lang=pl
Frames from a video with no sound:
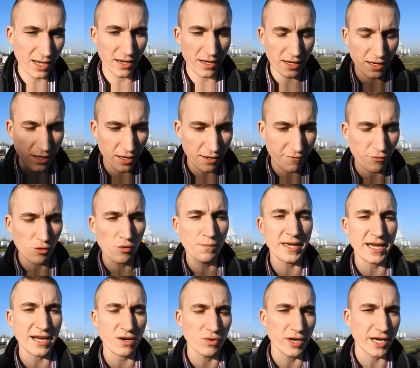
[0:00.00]
e, w
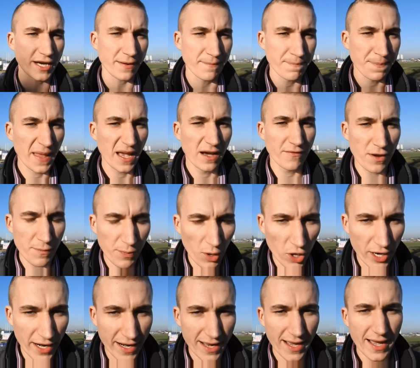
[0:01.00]
ubiegłych
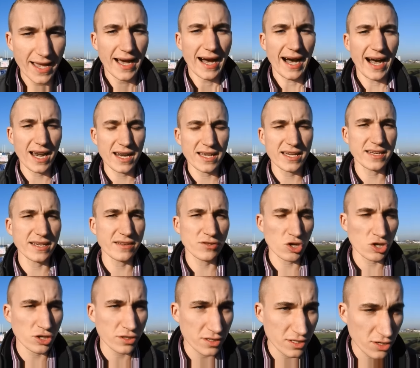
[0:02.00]
wyborach. Ale
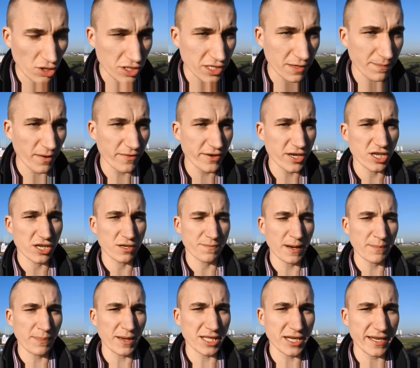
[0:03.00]
co chcę powiedzieć?
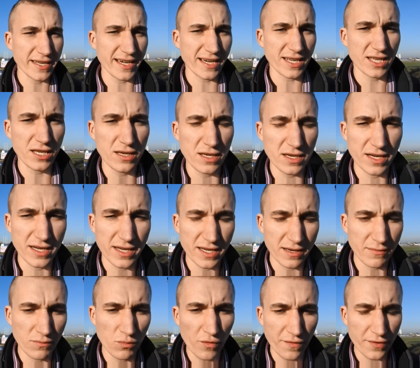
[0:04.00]
Pan Patryk Jaki
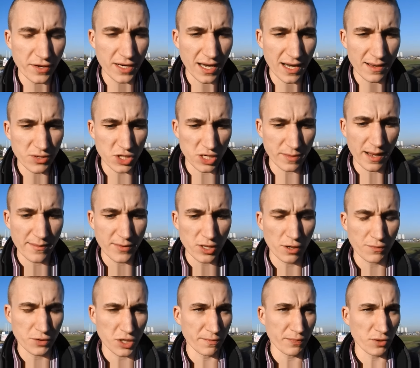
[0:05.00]
e, mówi nam, że mamy
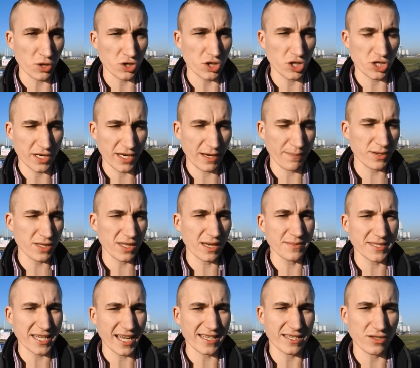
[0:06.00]
go przeprosić. Ja
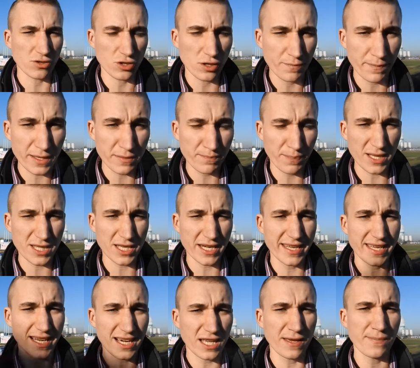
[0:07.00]
pytam za co? To pan
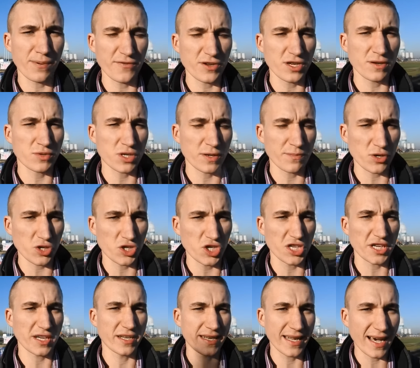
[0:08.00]
Patryk Jaki powinien
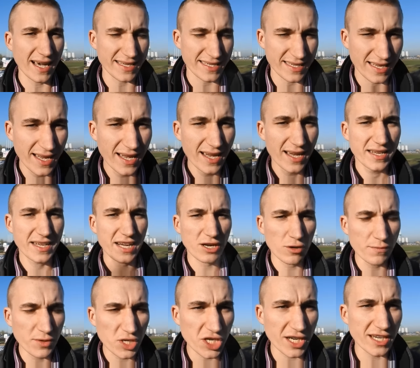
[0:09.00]
przeprosić nas,
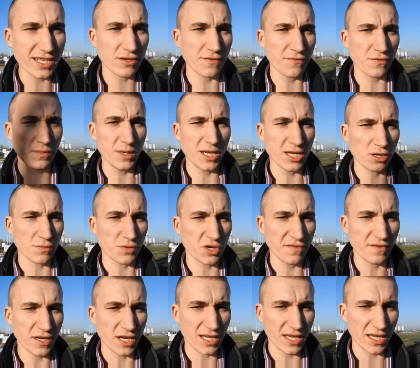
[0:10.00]
jako mieszkańców gminy
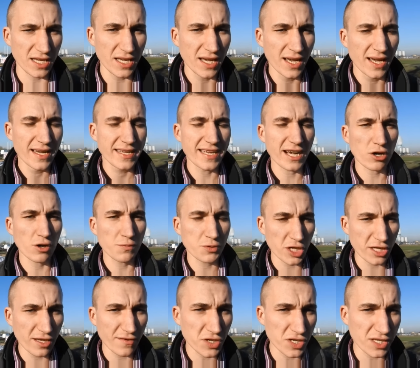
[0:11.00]
Dobrzyń Wielki, jako
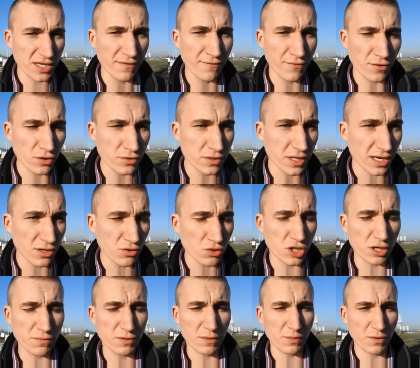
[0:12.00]
przede wszystkim
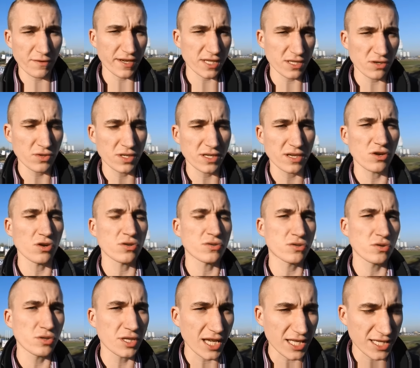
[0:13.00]
wolontariuszy przeprowadzających
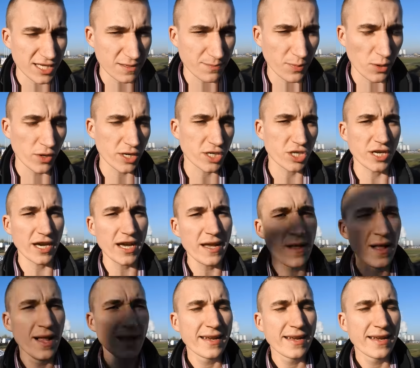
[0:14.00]
konsultacje społeczne,